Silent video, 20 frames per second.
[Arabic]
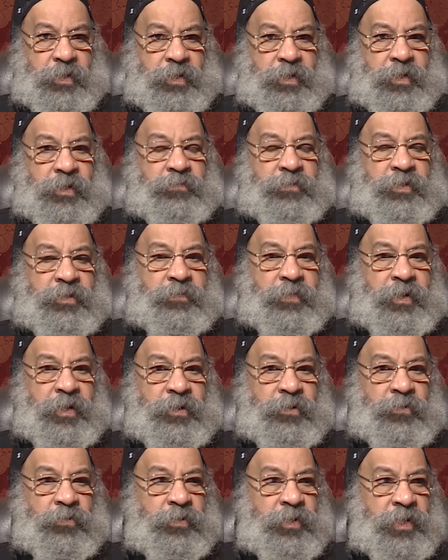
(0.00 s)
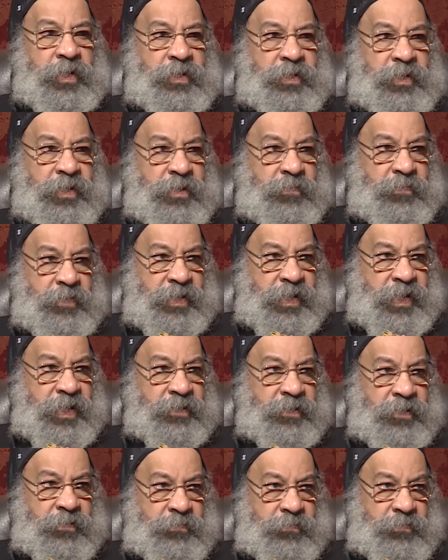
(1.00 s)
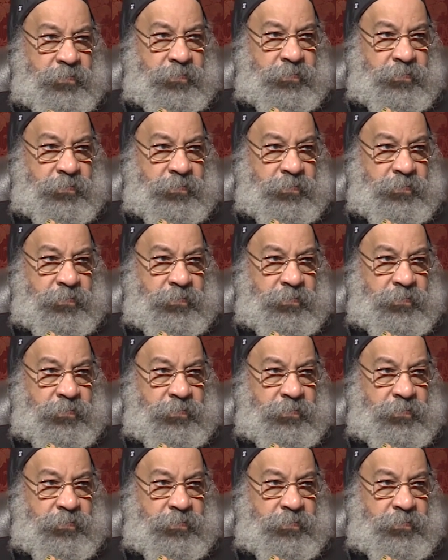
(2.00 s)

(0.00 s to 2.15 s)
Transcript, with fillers: كلمه مخلوق يعني جاي من العدم